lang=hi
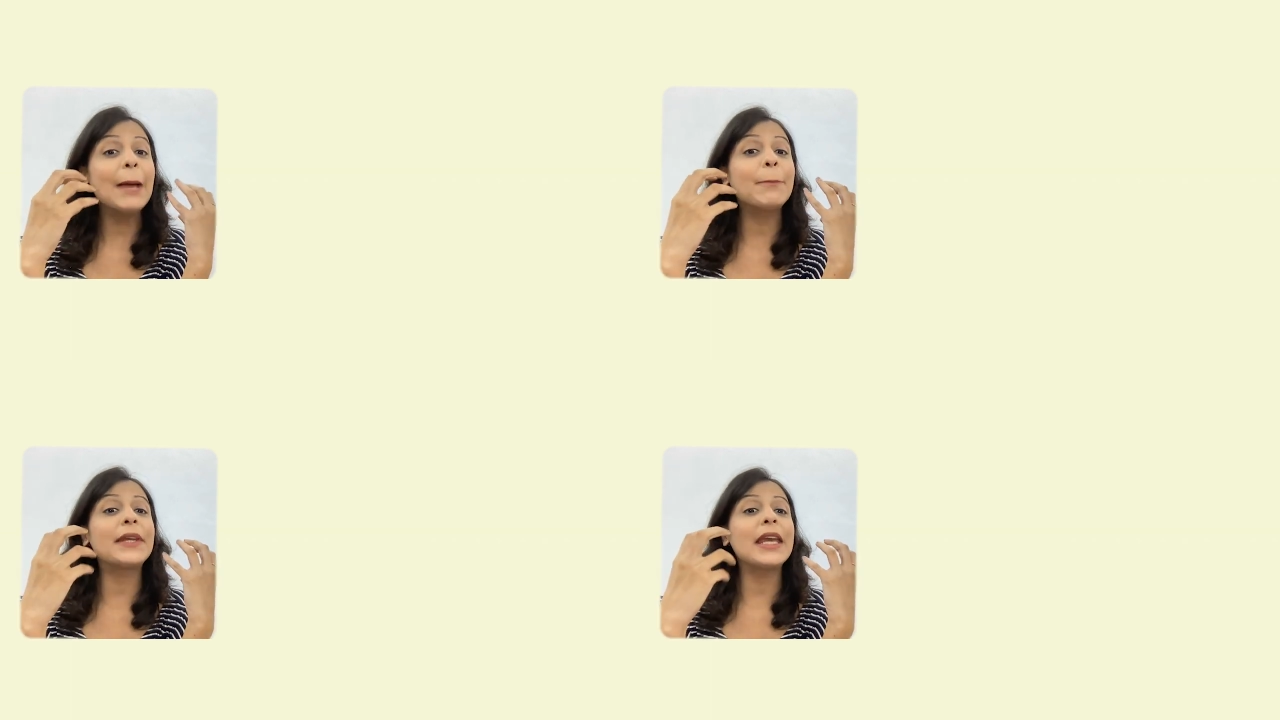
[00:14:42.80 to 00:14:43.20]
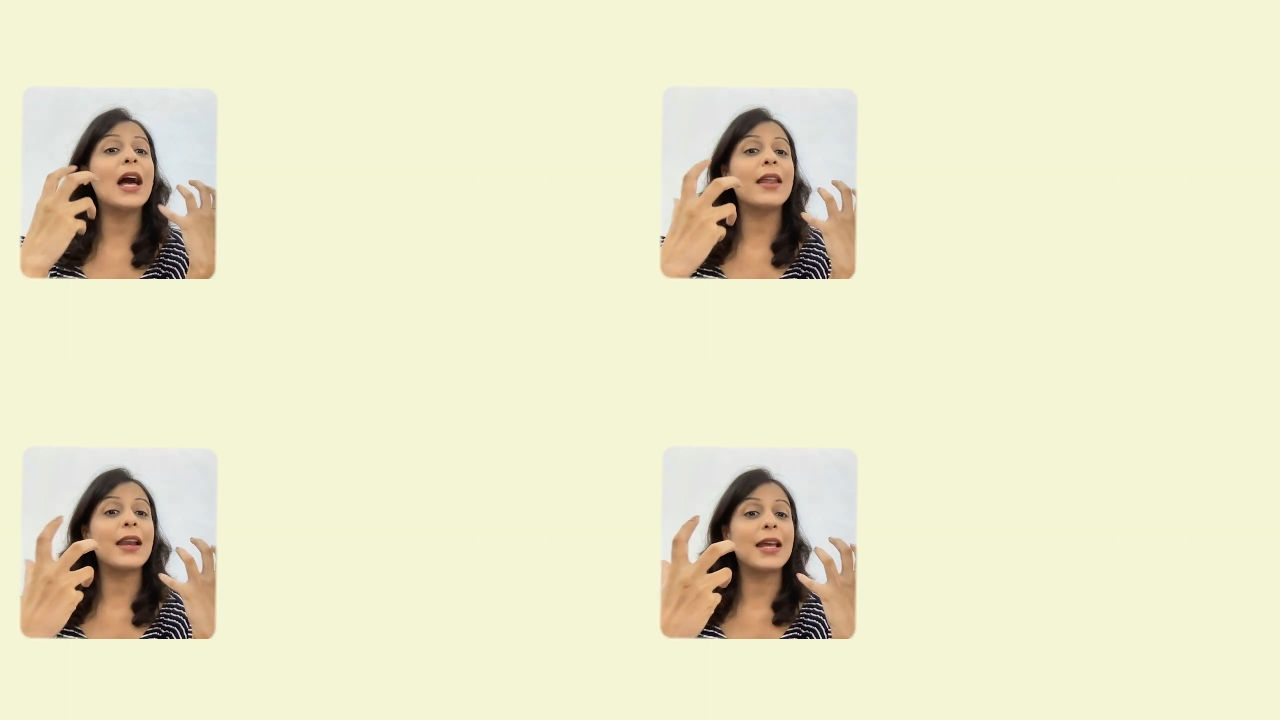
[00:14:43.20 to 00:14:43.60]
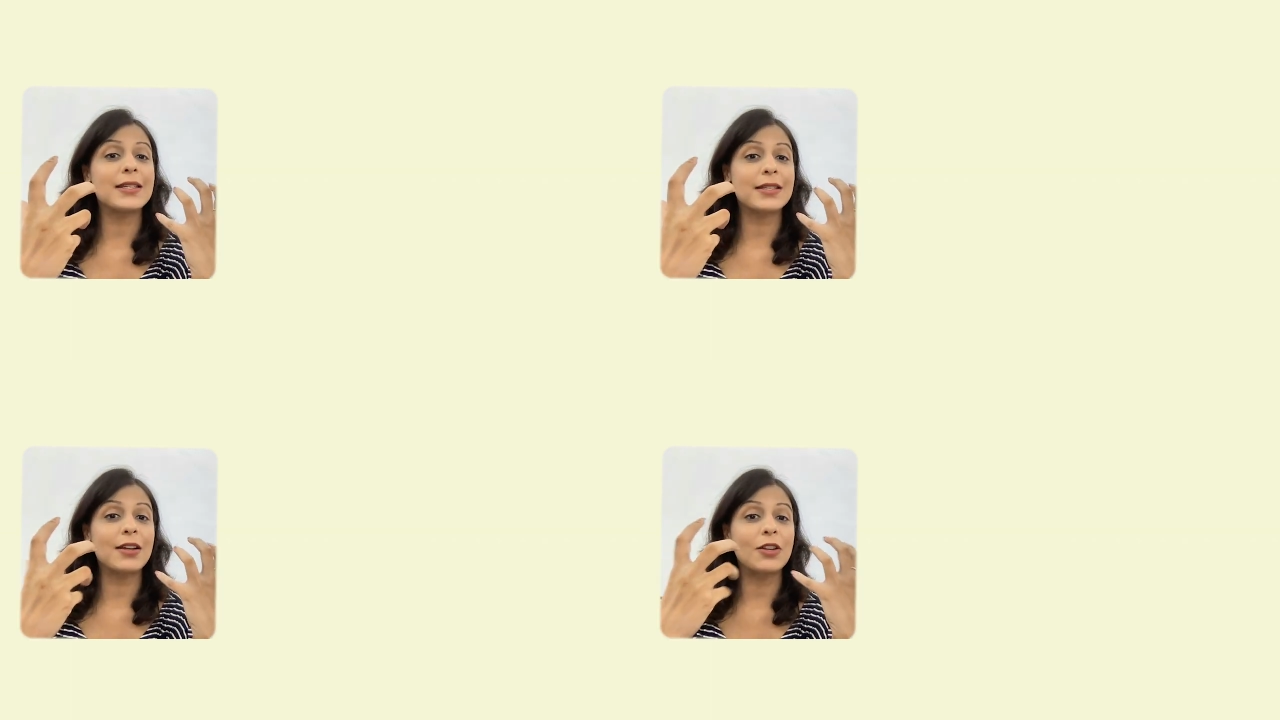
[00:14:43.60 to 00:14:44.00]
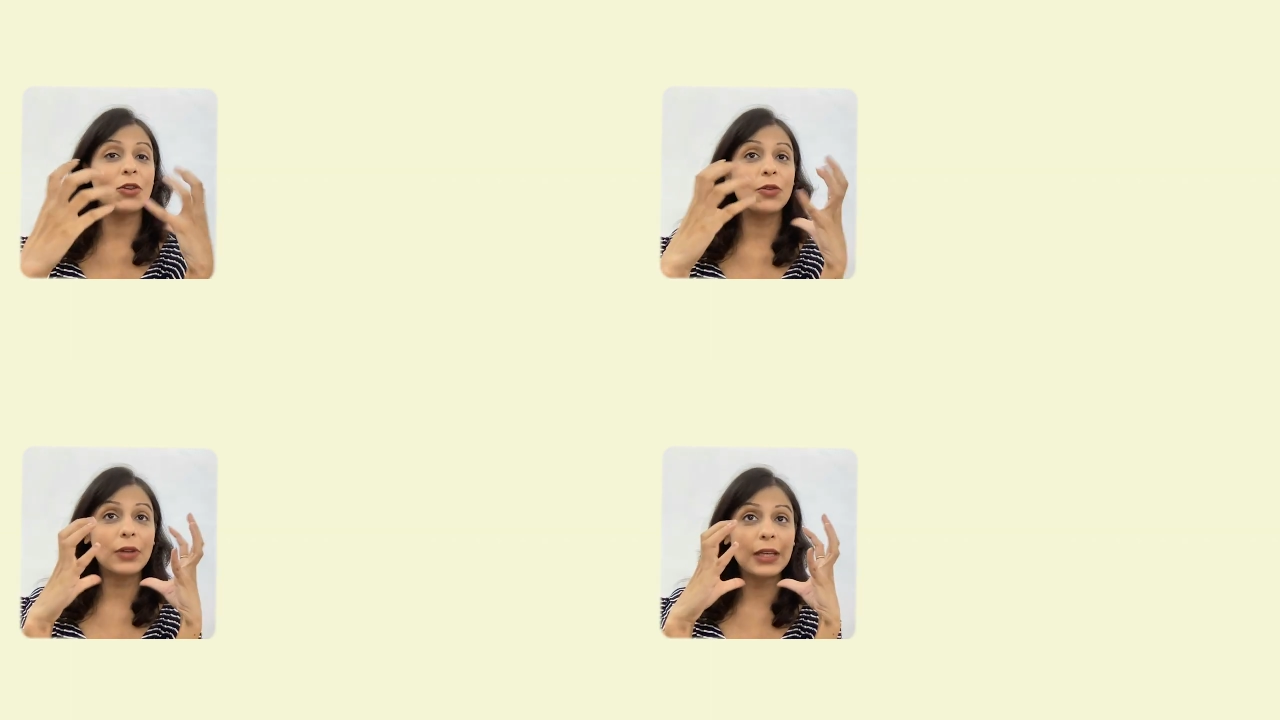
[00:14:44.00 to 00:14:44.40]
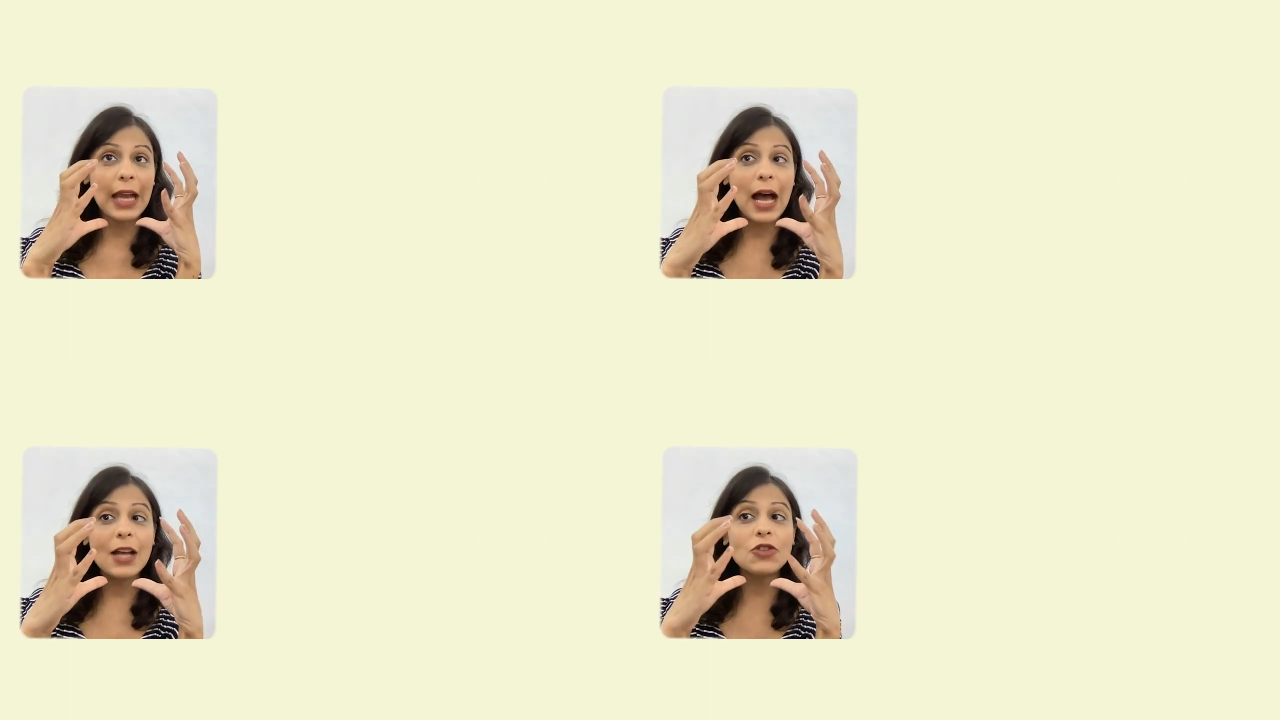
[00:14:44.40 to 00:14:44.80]
आप क्या रियलाइज करते हो
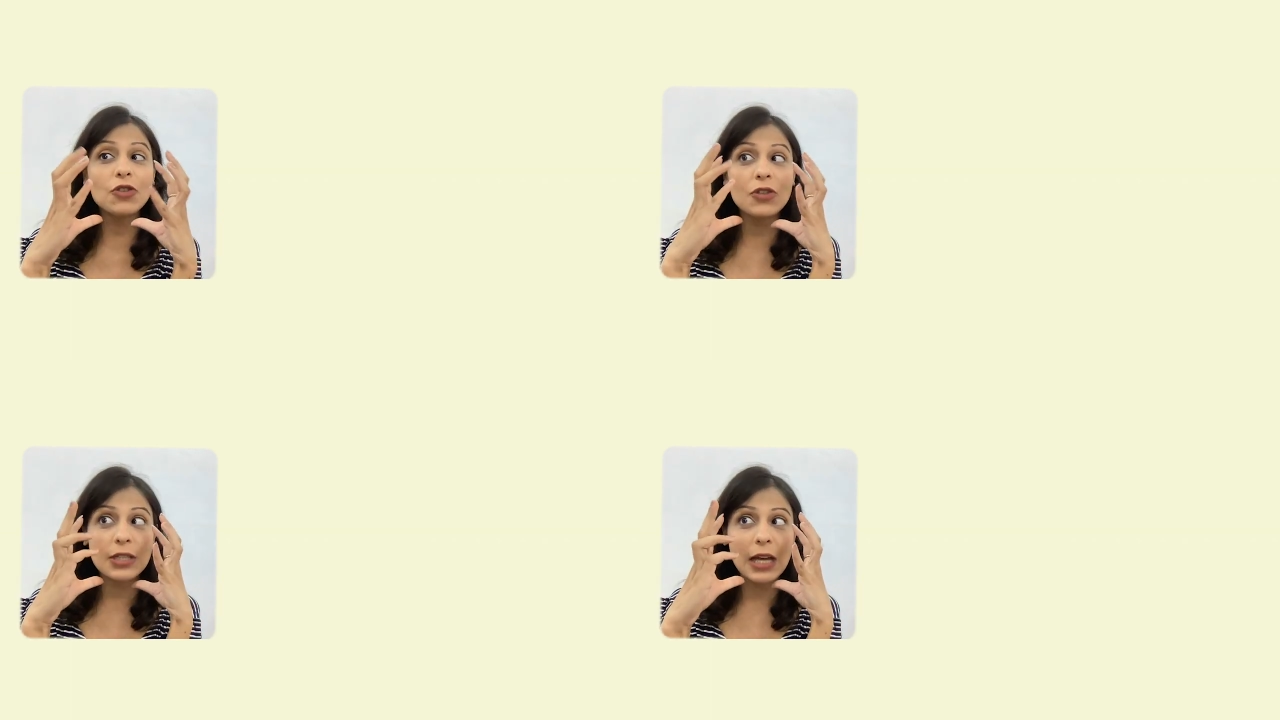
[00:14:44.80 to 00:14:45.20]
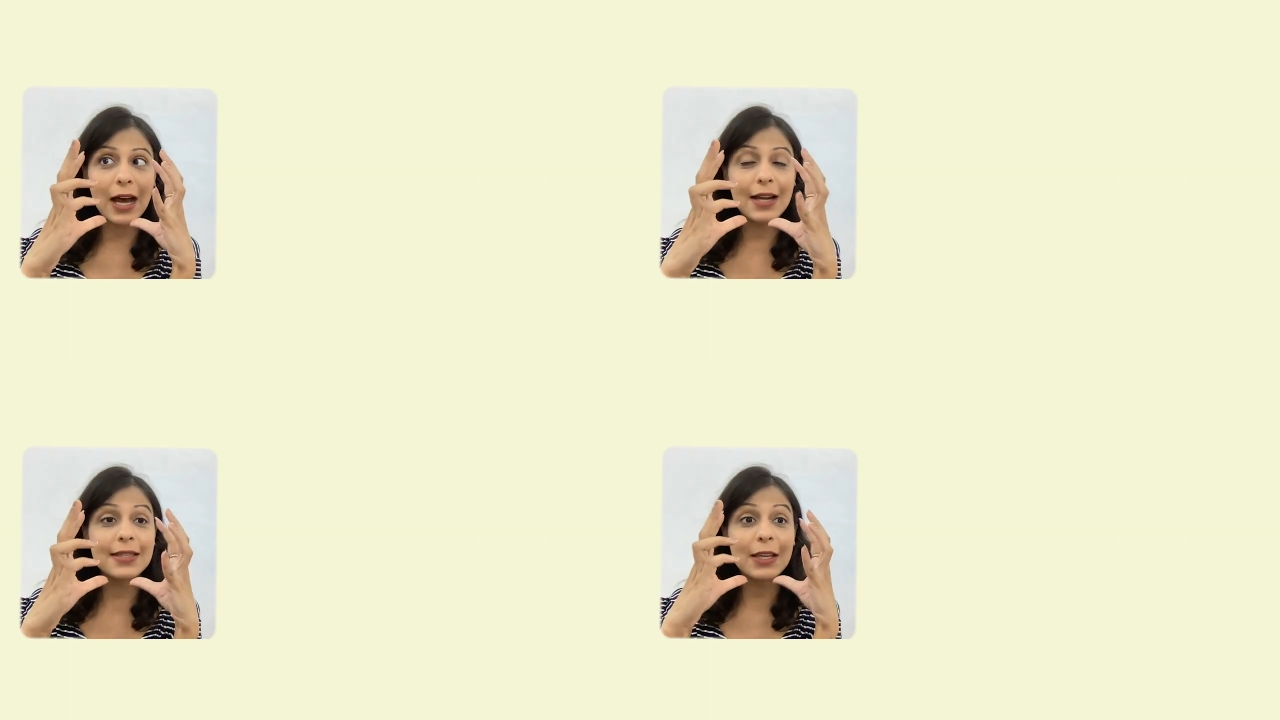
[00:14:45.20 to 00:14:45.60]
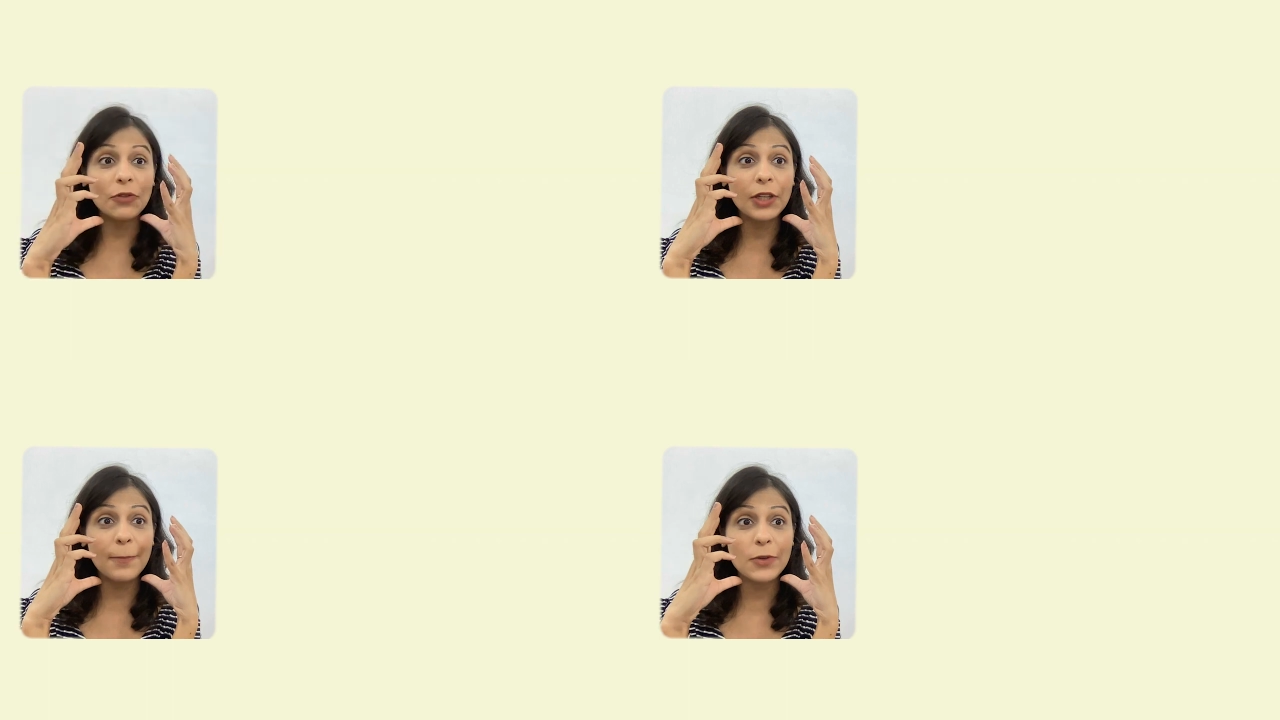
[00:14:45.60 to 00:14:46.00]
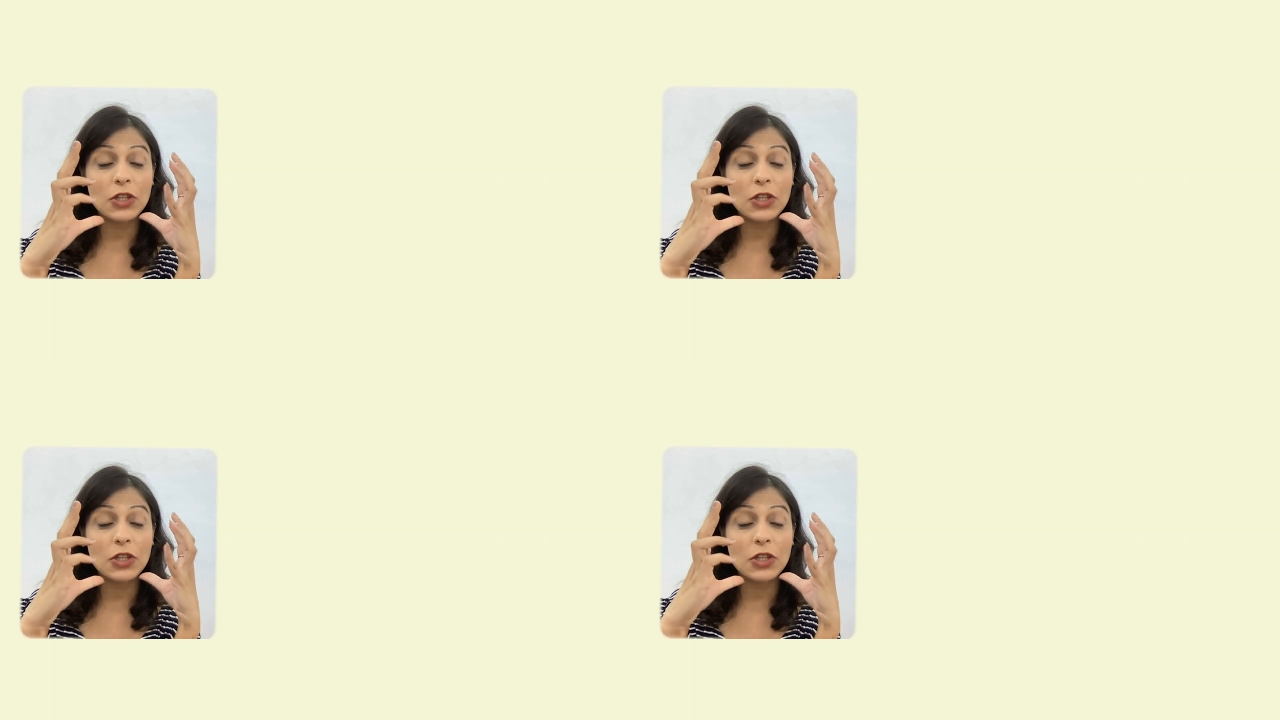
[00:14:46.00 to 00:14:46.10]
क्या जो स्टार्स हैं उनकी